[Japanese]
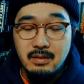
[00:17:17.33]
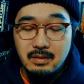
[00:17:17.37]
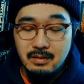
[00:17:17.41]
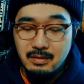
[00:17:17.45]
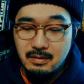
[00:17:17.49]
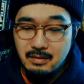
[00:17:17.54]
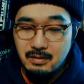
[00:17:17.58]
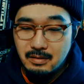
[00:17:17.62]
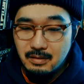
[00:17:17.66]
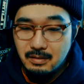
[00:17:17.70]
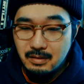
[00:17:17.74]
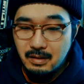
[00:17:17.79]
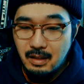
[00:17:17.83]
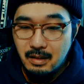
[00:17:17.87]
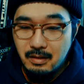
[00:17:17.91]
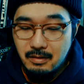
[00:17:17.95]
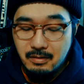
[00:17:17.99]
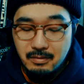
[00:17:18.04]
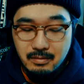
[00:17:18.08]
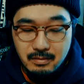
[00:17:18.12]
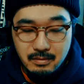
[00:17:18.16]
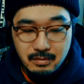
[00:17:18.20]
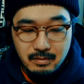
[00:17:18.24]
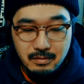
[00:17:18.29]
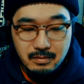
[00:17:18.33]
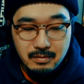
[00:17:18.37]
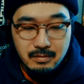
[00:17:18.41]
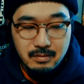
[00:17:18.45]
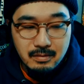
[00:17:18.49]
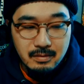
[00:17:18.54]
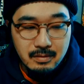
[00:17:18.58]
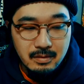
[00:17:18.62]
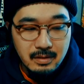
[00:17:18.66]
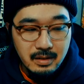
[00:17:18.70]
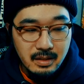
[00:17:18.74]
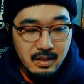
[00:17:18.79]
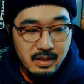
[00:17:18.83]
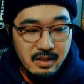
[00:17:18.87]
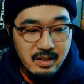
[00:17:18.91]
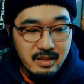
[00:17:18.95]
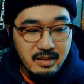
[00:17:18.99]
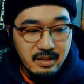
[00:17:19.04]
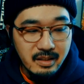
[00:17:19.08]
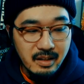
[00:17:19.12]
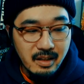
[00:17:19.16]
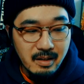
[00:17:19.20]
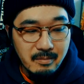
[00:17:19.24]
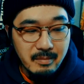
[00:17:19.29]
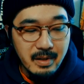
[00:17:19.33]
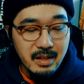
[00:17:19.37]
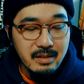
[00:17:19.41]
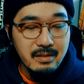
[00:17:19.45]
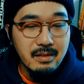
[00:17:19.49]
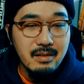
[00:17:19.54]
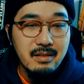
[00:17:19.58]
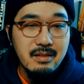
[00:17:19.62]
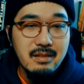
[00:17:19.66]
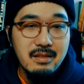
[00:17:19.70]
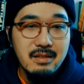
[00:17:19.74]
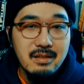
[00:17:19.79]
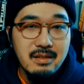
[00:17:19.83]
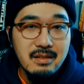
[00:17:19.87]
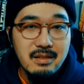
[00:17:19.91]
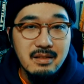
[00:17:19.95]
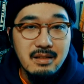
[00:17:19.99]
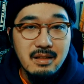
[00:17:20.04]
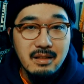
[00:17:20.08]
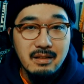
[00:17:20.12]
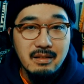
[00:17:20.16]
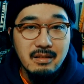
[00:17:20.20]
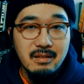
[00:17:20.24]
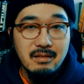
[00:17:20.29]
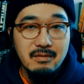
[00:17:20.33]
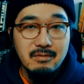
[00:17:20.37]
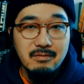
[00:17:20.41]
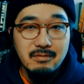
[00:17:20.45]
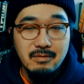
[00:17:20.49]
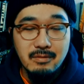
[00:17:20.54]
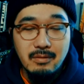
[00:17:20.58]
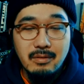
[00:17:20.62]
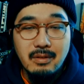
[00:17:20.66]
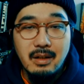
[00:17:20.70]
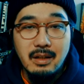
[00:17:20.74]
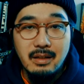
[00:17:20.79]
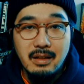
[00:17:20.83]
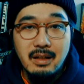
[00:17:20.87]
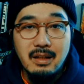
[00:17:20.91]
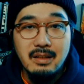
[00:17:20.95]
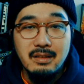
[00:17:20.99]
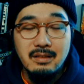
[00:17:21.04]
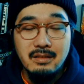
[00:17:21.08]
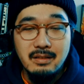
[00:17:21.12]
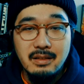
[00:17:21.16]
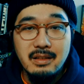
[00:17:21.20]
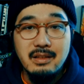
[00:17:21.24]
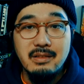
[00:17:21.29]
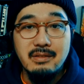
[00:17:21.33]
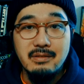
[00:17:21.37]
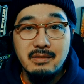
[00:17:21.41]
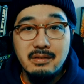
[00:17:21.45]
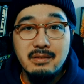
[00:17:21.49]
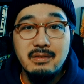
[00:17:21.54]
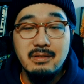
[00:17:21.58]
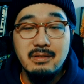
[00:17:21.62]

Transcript: うーん、なんでしょう、意識が混ざっちゃうのかなっていう、